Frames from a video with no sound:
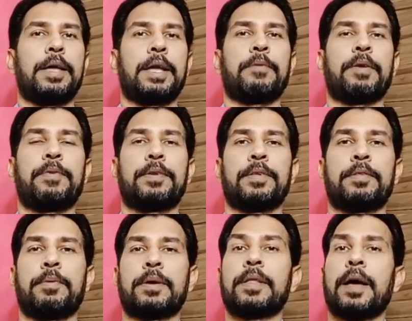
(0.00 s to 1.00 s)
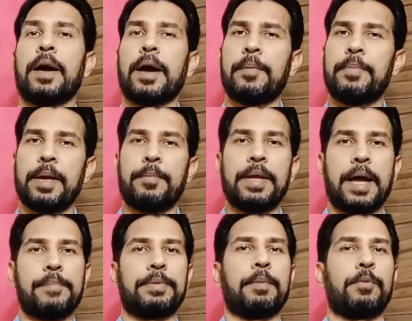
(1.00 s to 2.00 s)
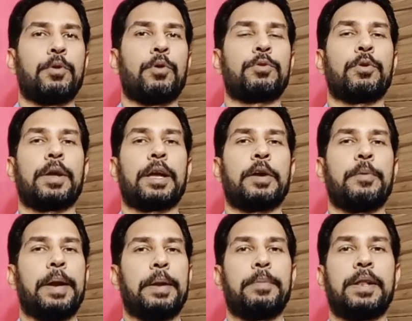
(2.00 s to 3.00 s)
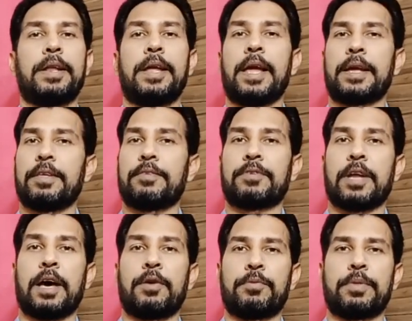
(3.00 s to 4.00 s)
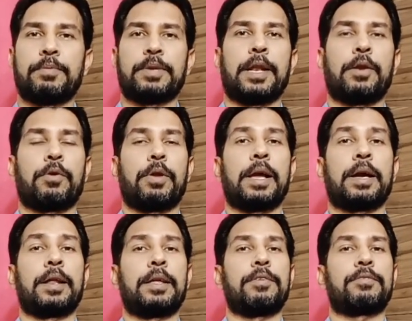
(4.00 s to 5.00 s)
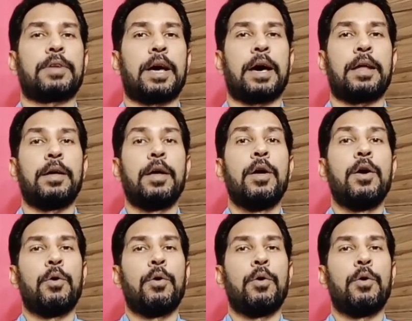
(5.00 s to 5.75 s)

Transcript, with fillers: एक बार फिर से स्वागत है अभी अभी आप सब दोस्तों के कमेंट मिल रहे हैं कि स्टार उत्सव चैनल को लेकर कि स्टार